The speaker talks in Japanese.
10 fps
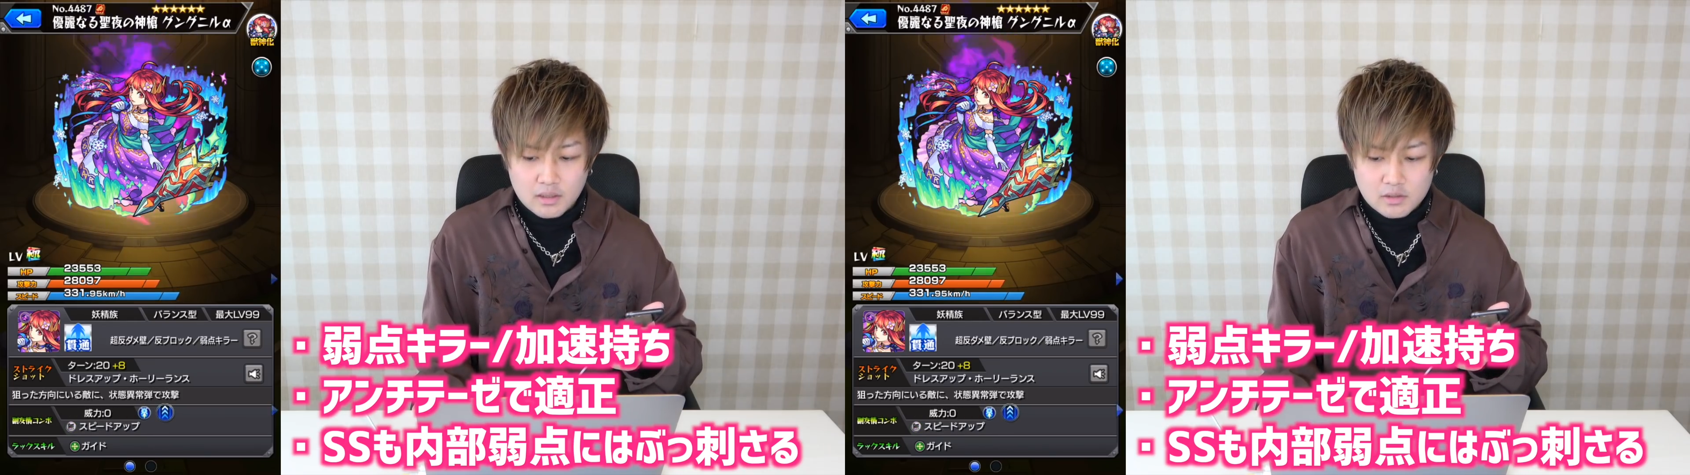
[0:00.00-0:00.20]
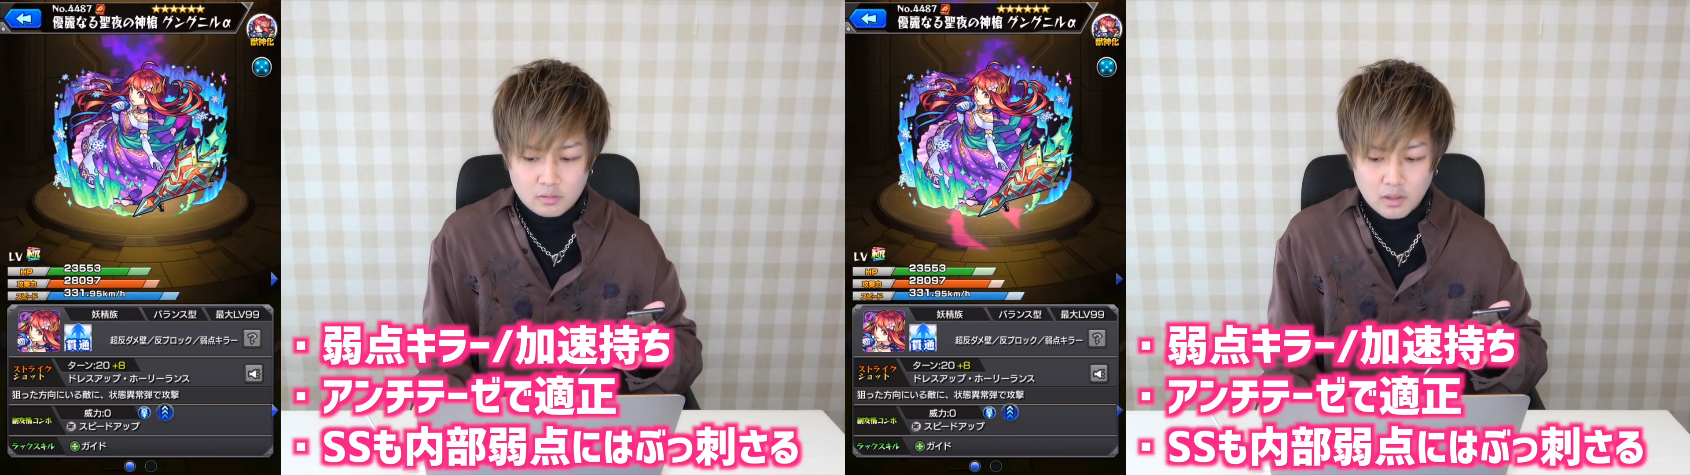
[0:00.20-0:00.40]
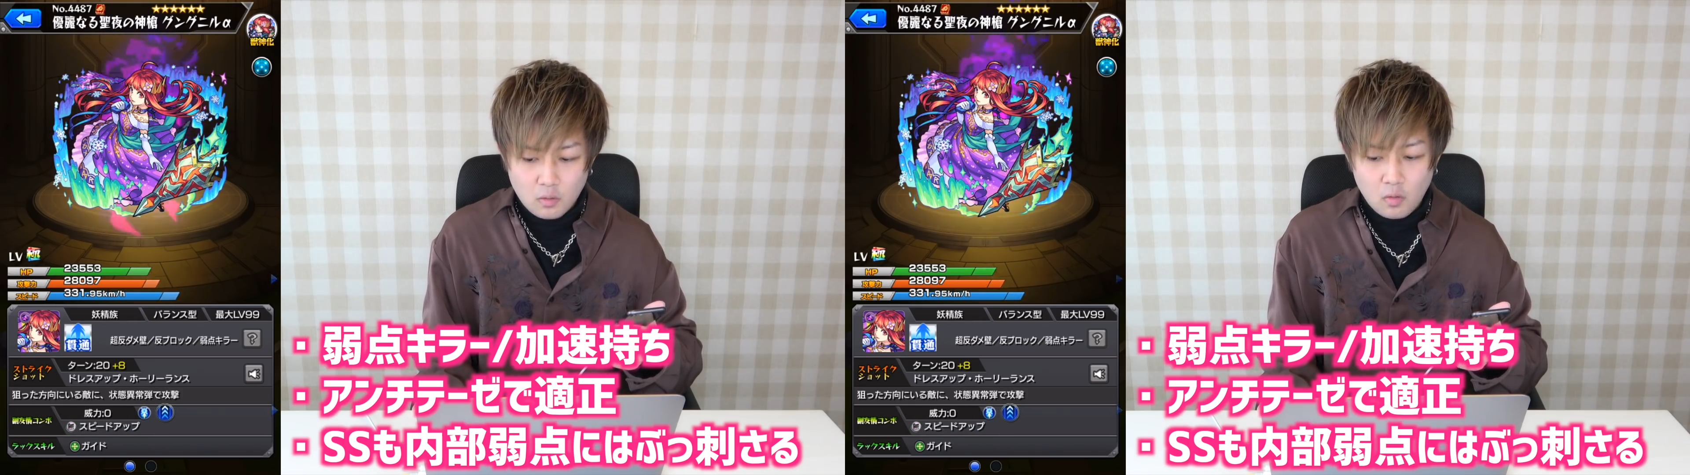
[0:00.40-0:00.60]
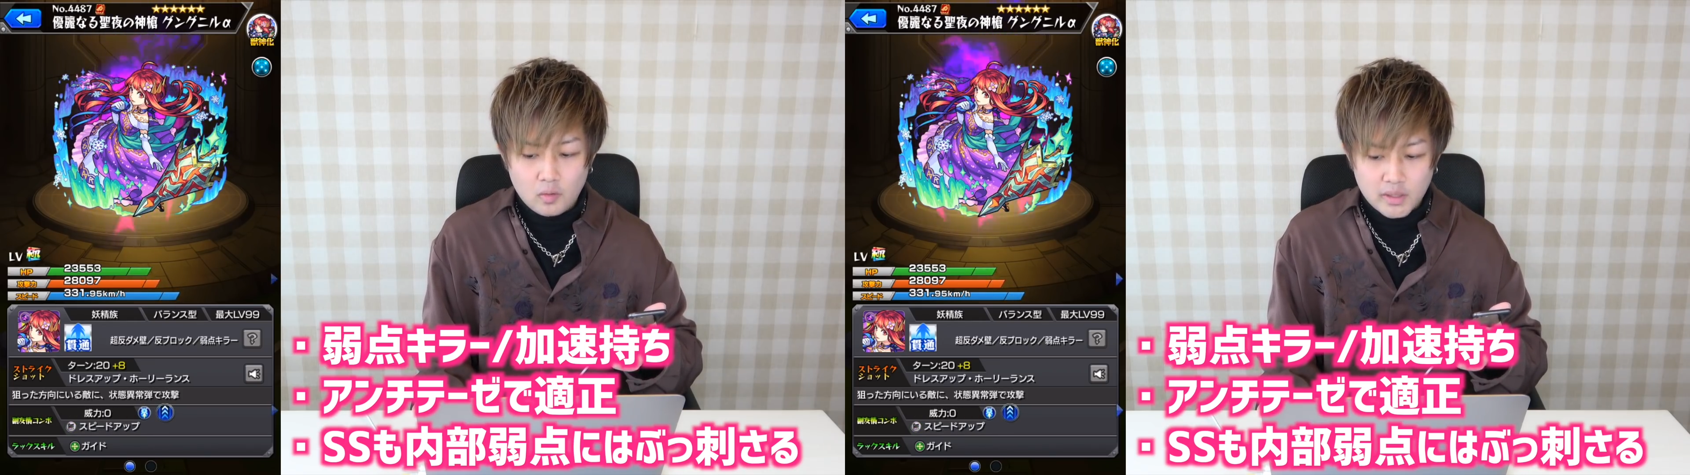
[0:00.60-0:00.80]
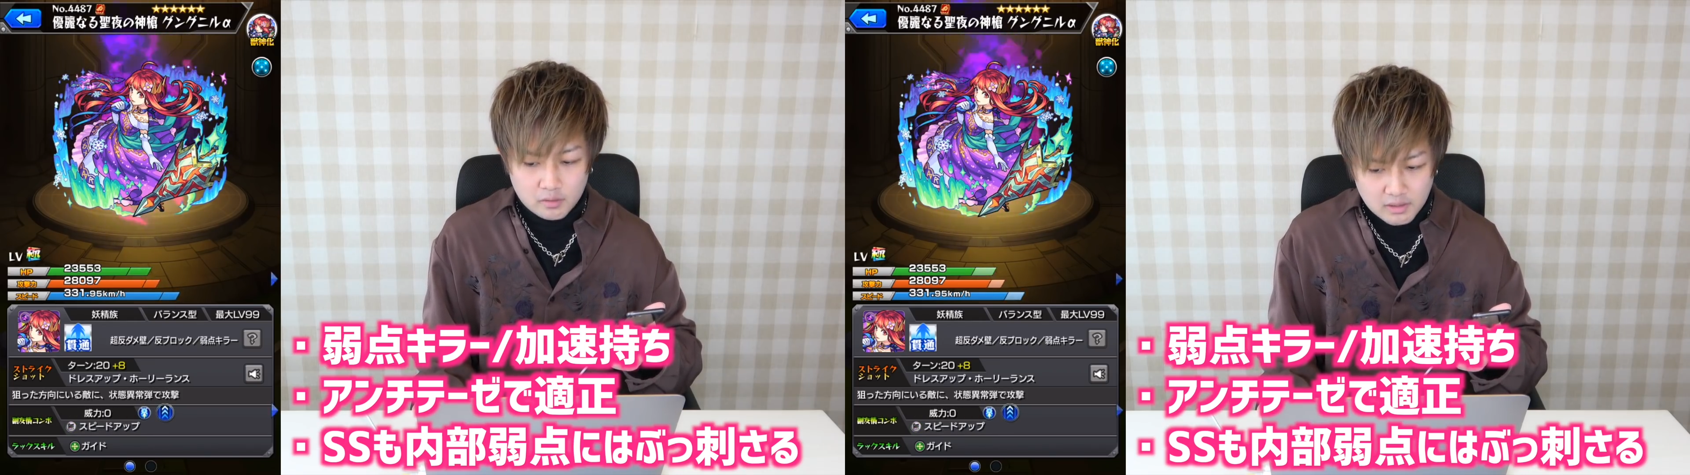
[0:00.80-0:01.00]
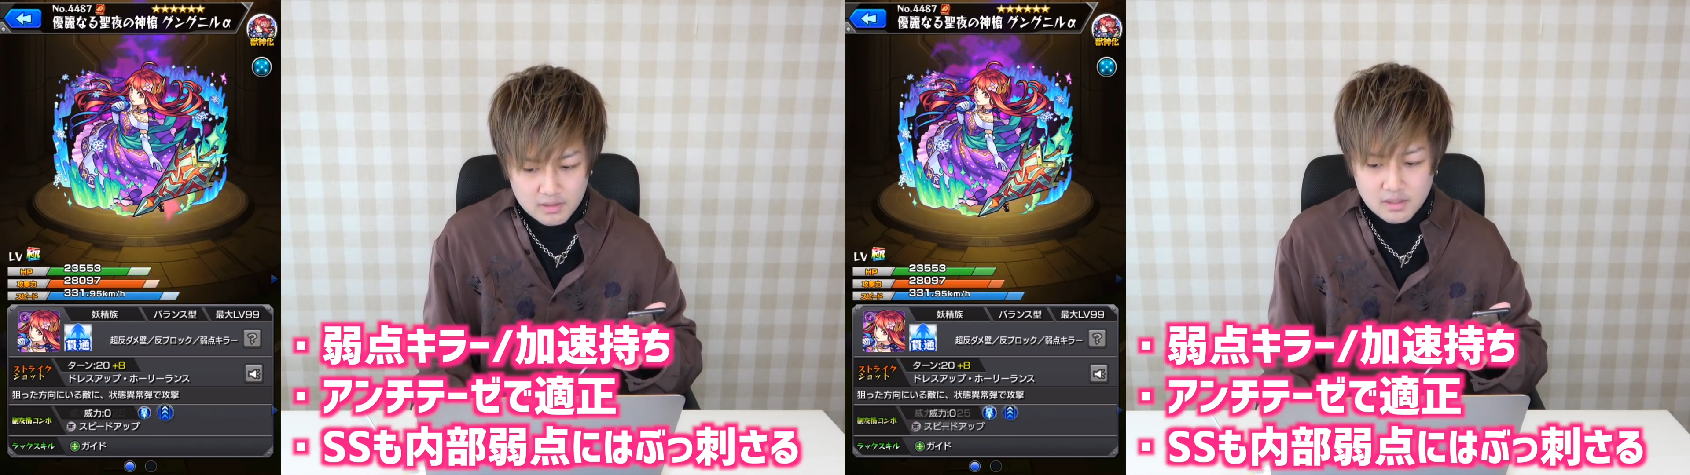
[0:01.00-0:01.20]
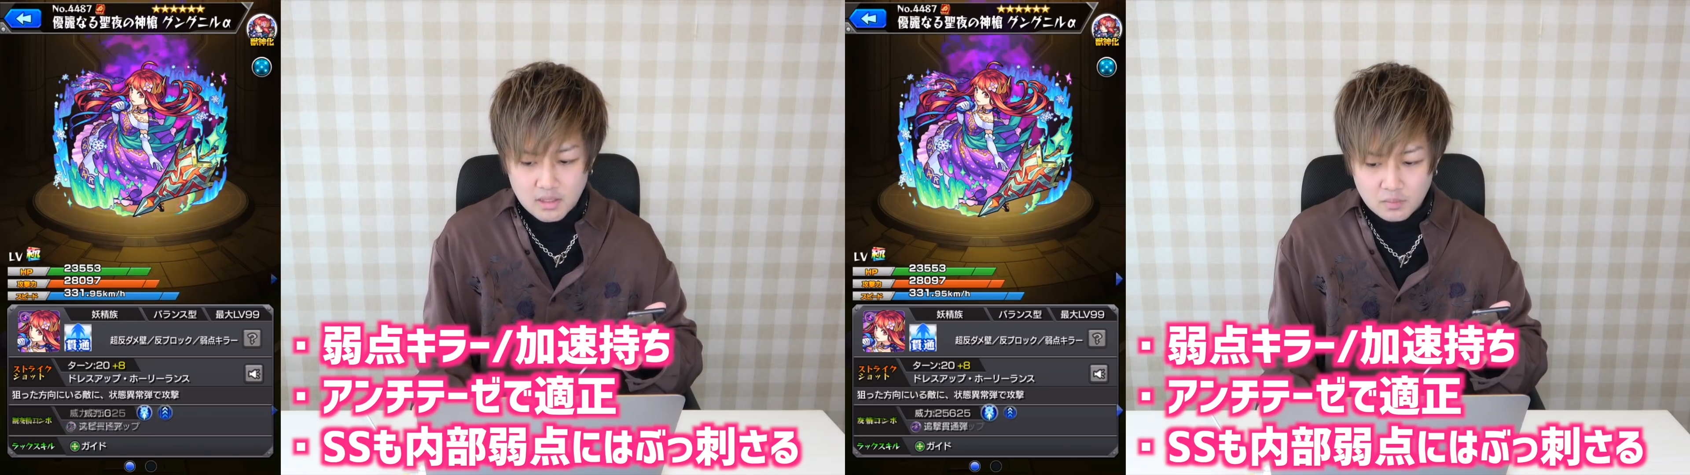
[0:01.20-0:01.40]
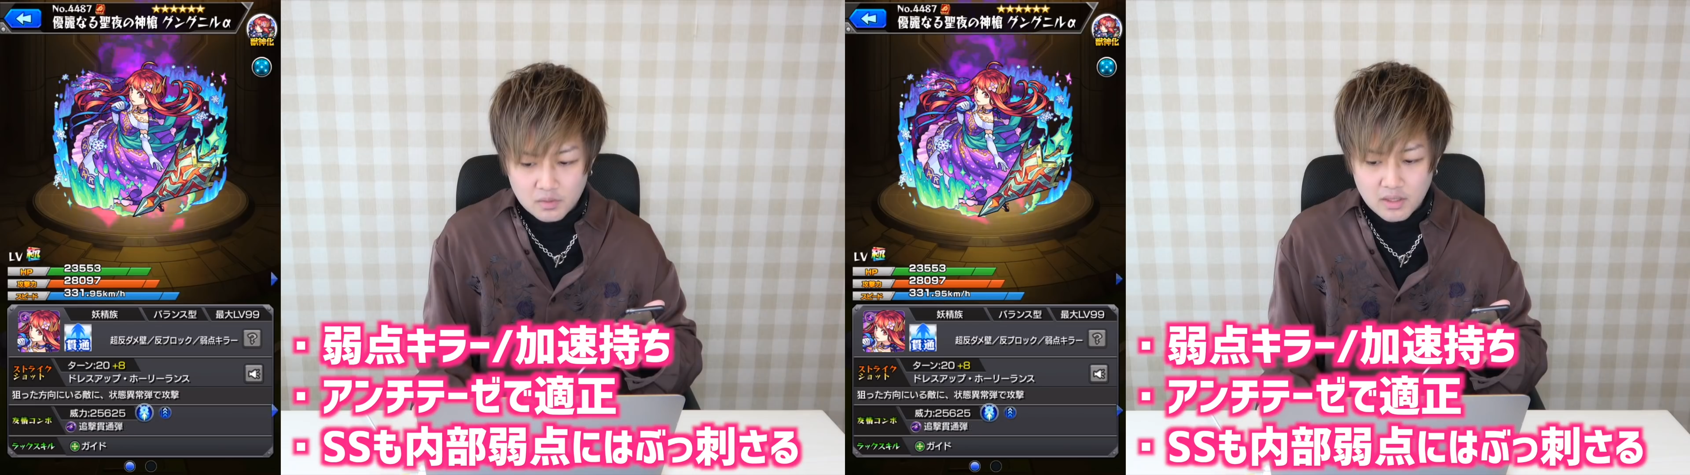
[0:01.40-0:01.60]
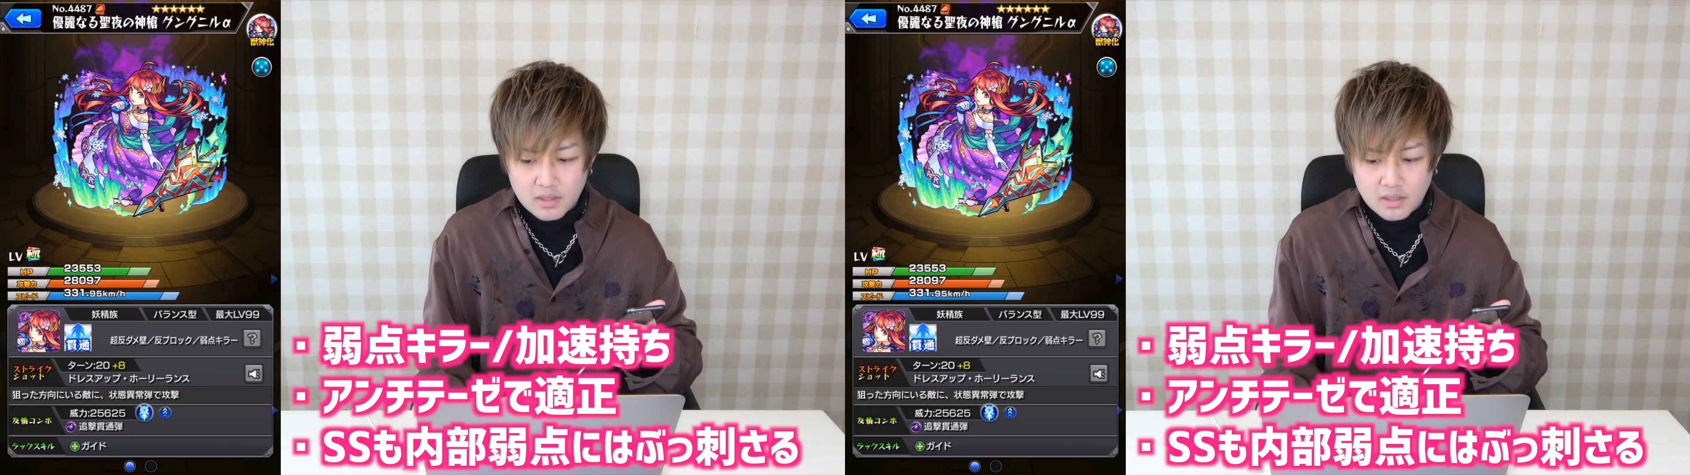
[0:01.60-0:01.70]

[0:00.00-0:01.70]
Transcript: 非常に高難易度適性がもら